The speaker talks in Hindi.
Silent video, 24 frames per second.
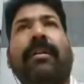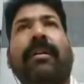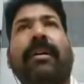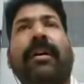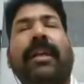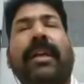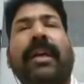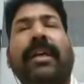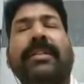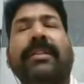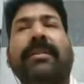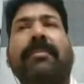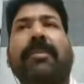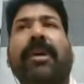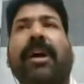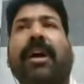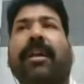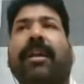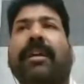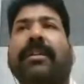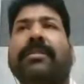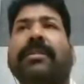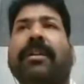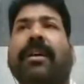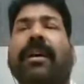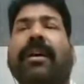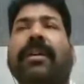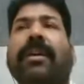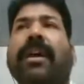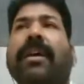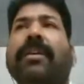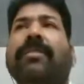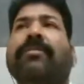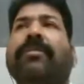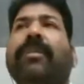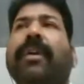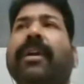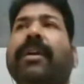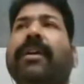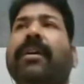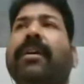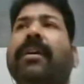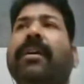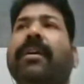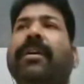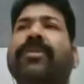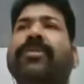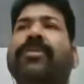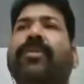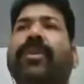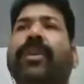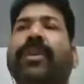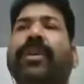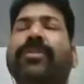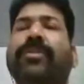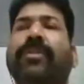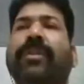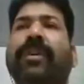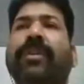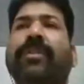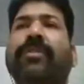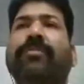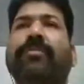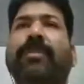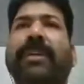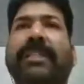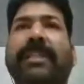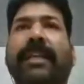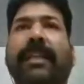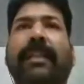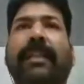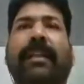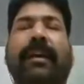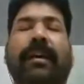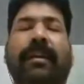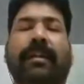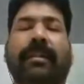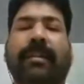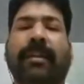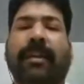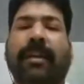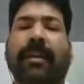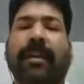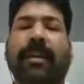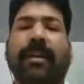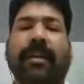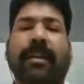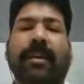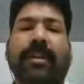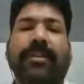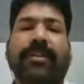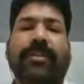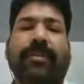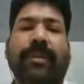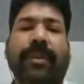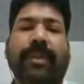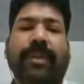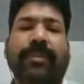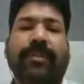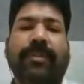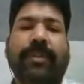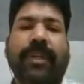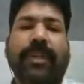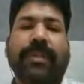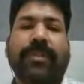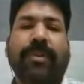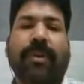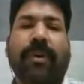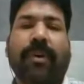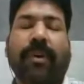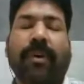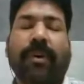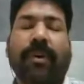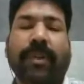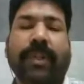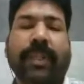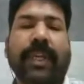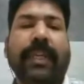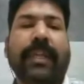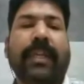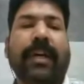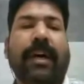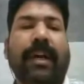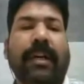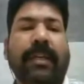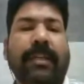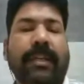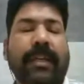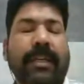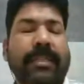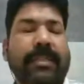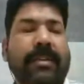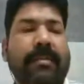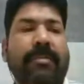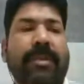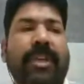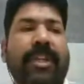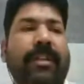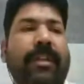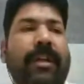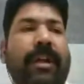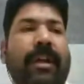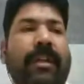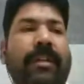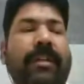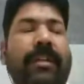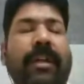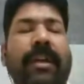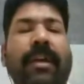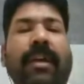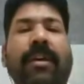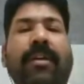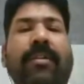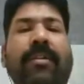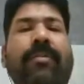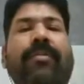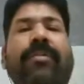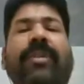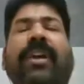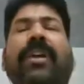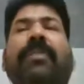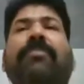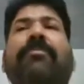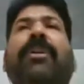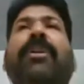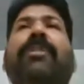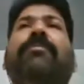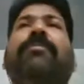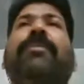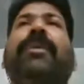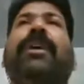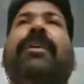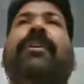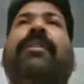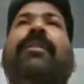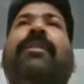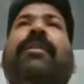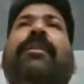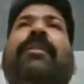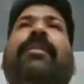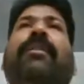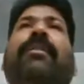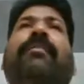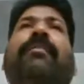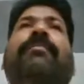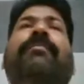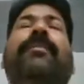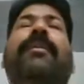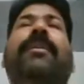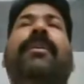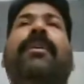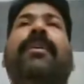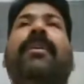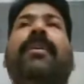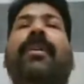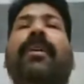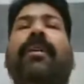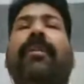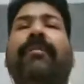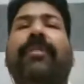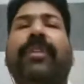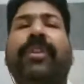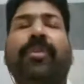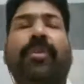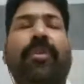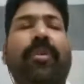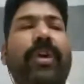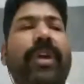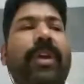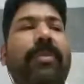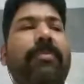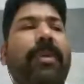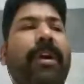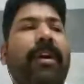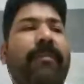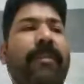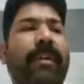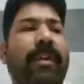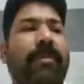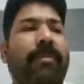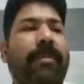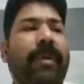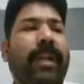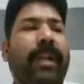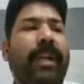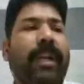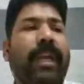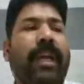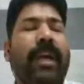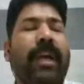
राजा महाराजा या यूं कहिए कि छोटे छोटे जो मिसलदार थे छोटे छोटे जो अहदेदार थे जमींदार थे उनके मन में विद्रोह की भावना बढ़ ली